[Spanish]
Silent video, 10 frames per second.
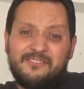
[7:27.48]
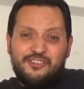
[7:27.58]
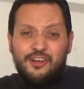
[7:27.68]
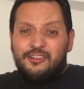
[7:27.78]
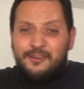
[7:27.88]

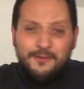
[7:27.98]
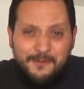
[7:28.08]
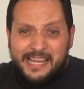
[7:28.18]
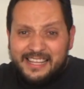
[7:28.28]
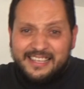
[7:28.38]
Yo no me
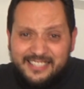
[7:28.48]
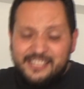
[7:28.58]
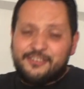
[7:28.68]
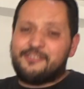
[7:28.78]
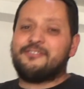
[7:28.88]
hubiera
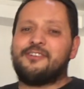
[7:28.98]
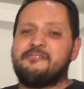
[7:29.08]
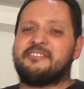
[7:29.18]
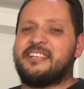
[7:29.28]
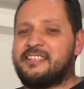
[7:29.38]
deshecho de un
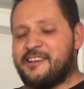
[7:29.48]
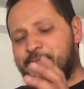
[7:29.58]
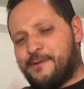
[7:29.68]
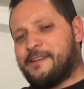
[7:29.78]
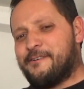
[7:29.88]

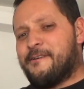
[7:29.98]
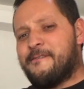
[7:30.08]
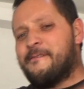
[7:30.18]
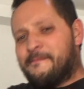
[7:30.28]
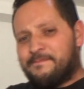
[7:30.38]
solsticio, pero